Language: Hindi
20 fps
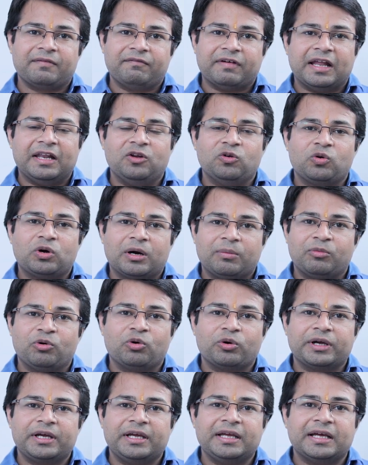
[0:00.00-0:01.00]
वैल्यू कम
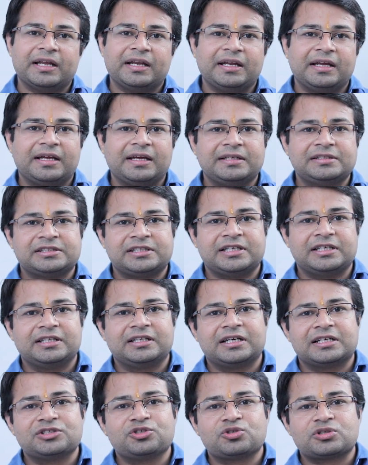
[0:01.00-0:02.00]
होगी यानी कि छेद
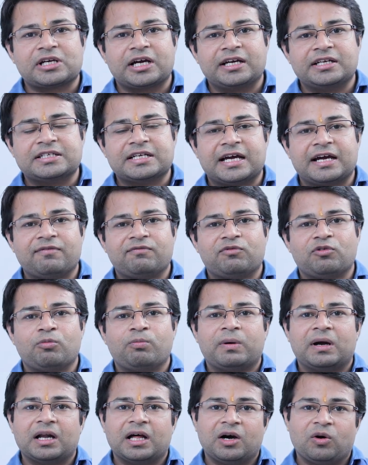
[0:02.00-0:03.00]
का जो साइज है वो
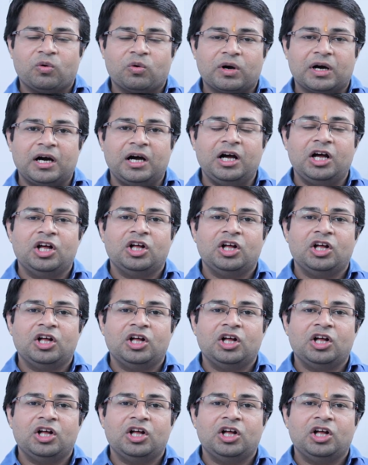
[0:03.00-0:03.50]
बड़ा होगा